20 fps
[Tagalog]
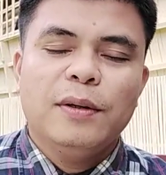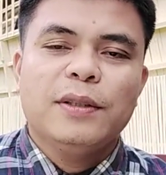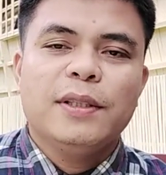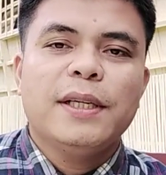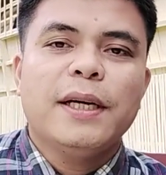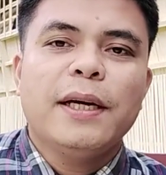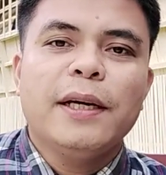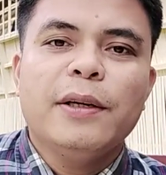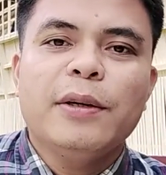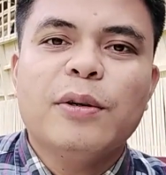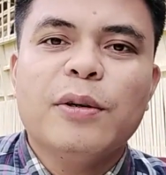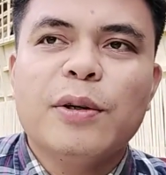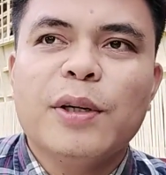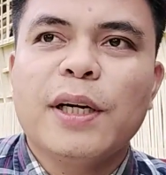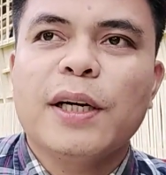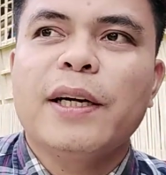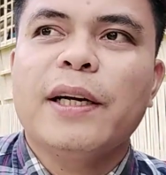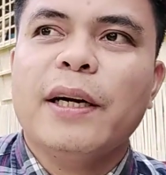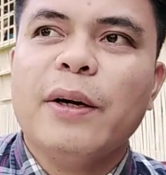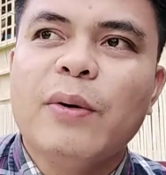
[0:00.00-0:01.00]
siya hinoon
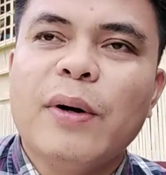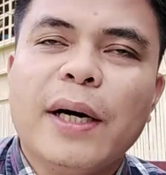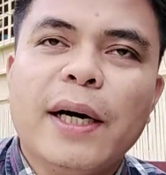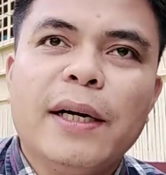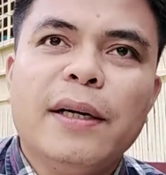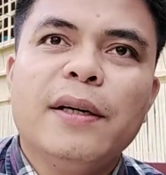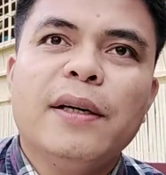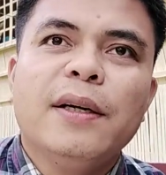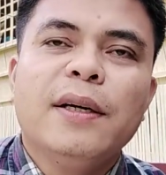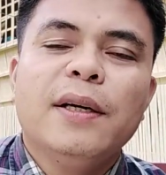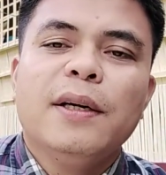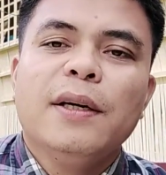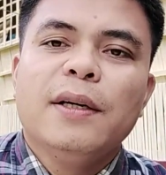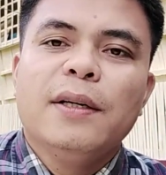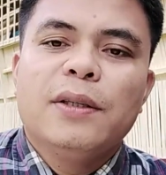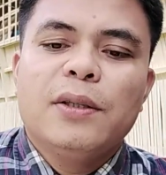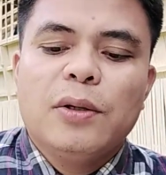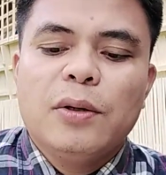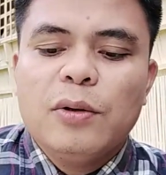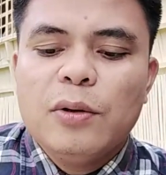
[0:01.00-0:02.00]
ang nakuhaan
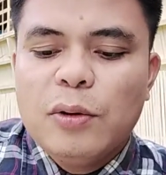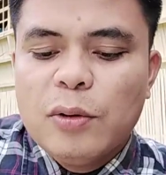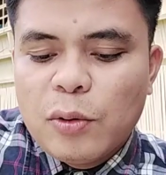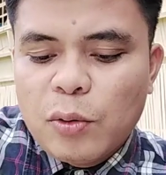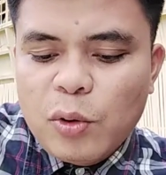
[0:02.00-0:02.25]
so